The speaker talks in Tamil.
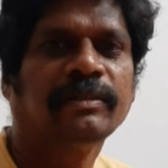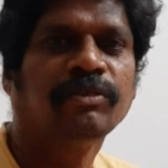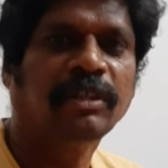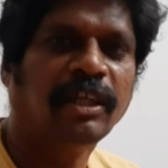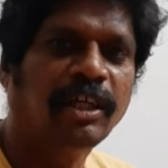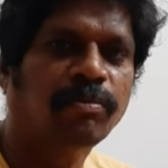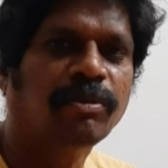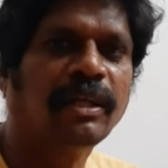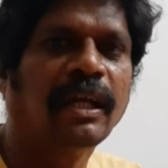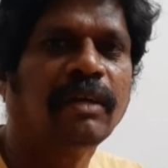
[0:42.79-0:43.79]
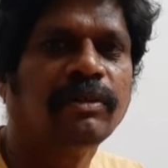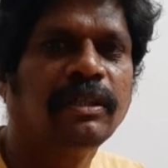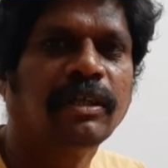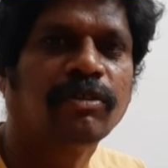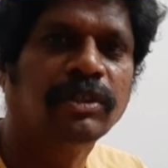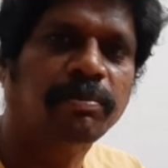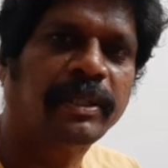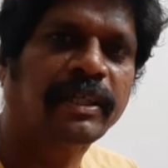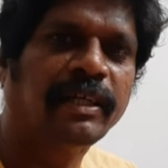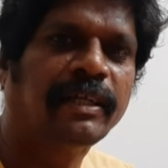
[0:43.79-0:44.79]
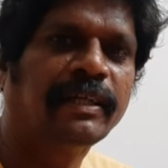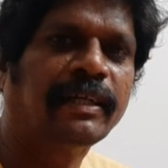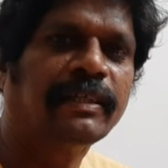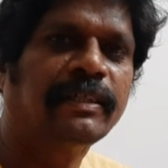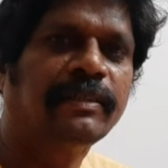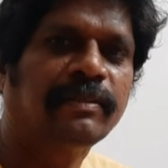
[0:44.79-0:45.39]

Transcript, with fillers: ஸோ இந்த ரெண்டு மூணு நாளில் வந்து கொஞ்சம் பேரை கேட்டிருக்காங்க